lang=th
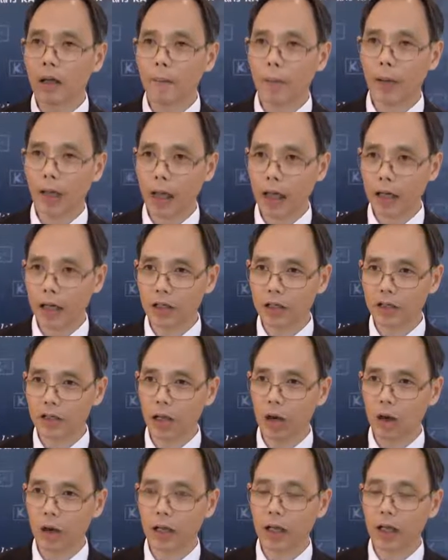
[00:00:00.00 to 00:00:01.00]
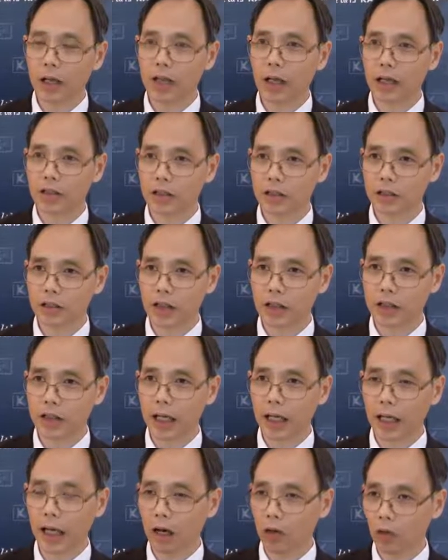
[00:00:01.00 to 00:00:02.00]
ประการที่2เนี่ยการตัดสินใจ
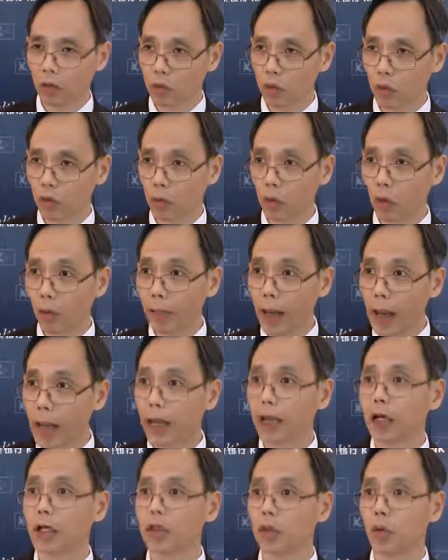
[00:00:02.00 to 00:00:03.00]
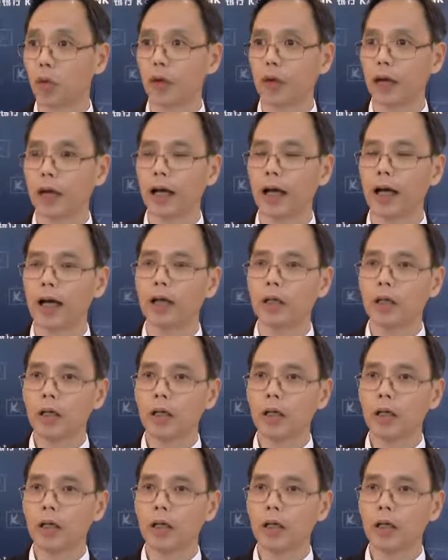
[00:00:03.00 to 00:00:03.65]
การลงทุนของภาคเอกชนเนี่ย